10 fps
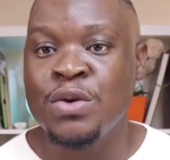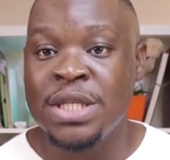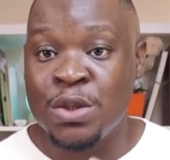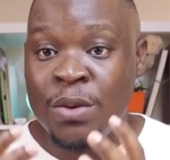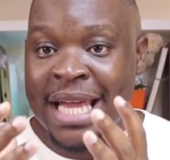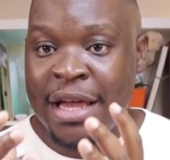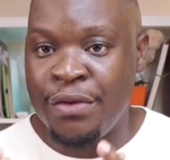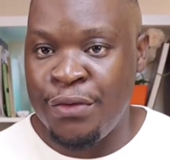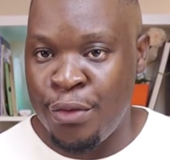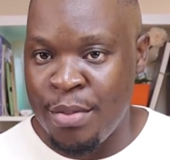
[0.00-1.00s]
Donc, ce sont
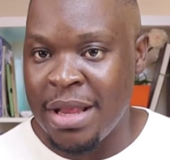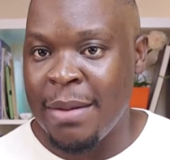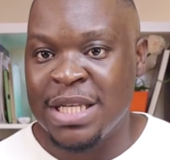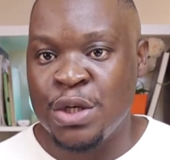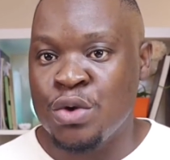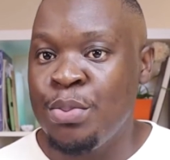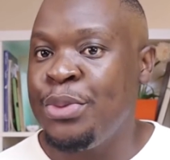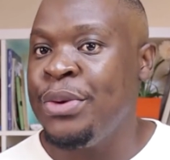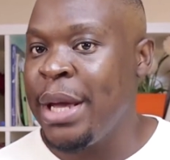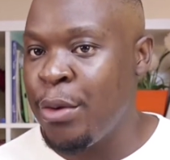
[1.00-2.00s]
des humains là-bas, ce ne sont
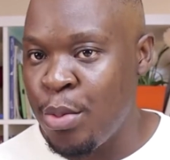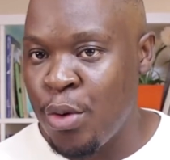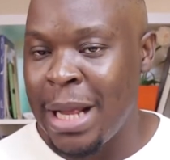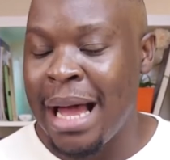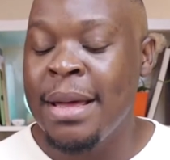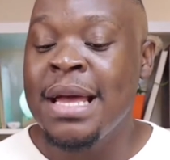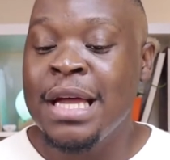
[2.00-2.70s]
plus des robots là.